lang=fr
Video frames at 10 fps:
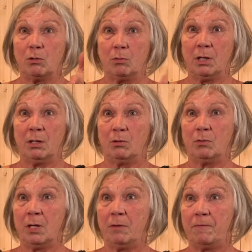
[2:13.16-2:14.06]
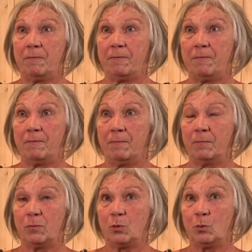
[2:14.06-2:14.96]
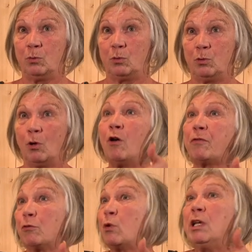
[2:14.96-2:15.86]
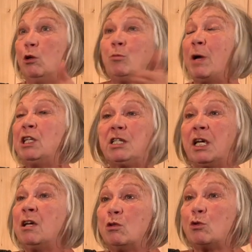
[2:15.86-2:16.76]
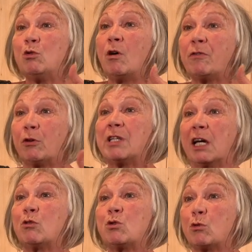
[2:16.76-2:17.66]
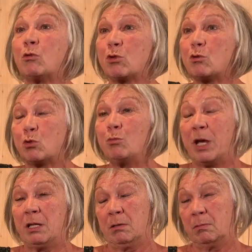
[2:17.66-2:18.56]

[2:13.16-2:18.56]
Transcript: tu es, tu es tu, offres, oui, l'humanité, tu offres tes ressources humaines.